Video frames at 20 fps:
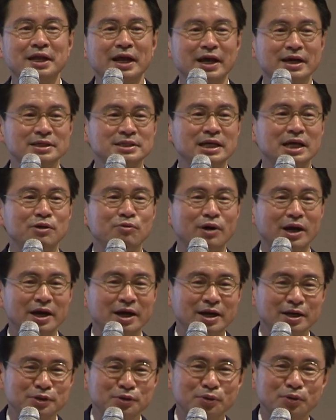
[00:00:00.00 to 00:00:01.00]
대학
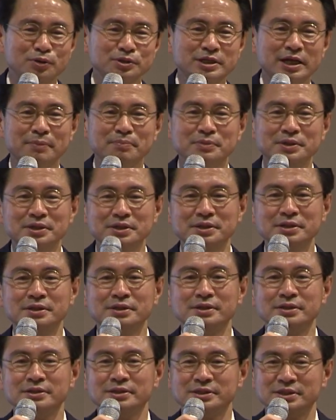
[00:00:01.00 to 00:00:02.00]
생활 또
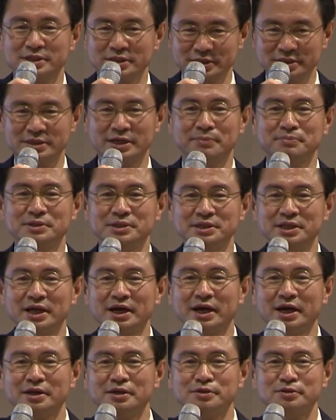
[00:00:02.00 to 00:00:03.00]
3년 이제 3년 돼
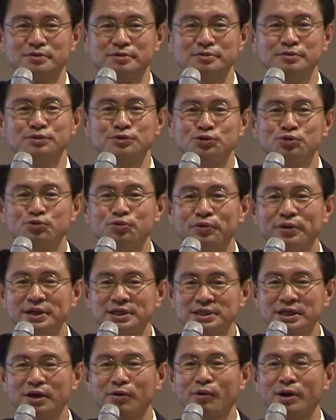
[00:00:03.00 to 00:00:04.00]
가는 충료의
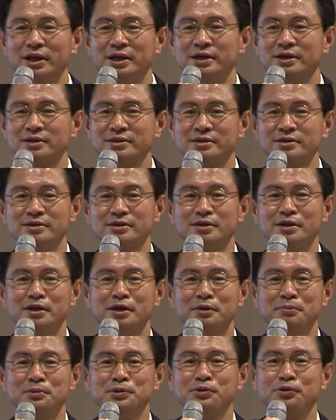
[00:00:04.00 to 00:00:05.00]
생활 이것들을
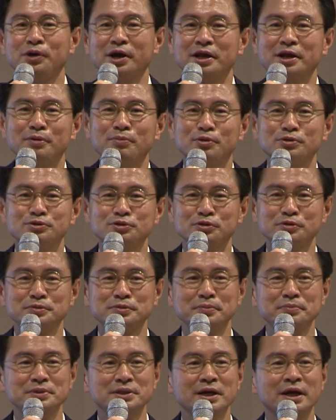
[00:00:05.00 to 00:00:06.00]
비교 안 해볼 수
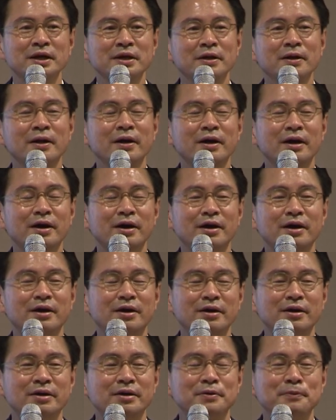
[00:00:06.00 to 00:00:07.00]
없습니다.
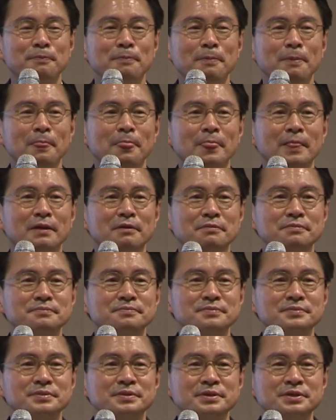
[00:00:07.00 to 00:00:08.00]
어,
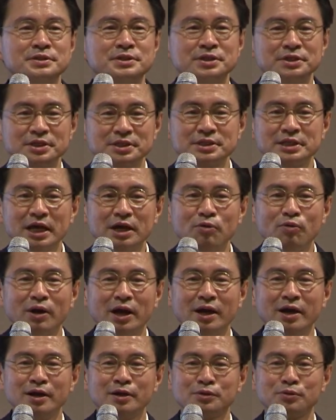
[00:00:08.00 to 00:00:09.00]
저녁
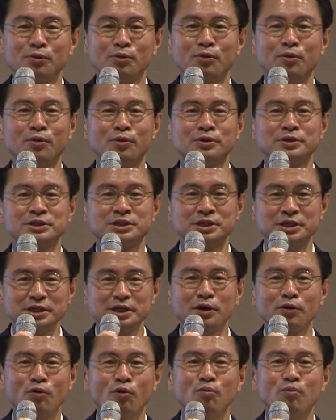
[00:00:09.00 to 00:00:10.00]
생활 또
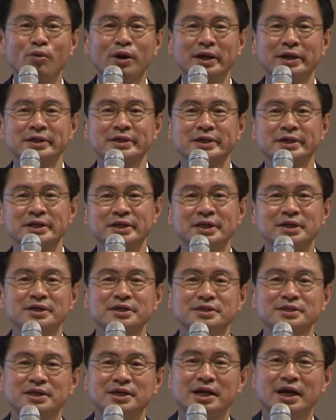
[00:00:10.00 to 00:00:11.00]
저녁에 공부하는 이런
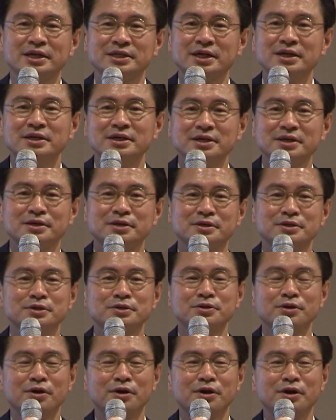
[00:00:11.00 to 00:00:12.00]
것들이 가장
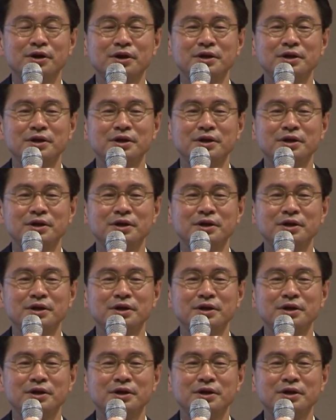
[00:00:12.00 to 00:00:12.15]
어렵거든요.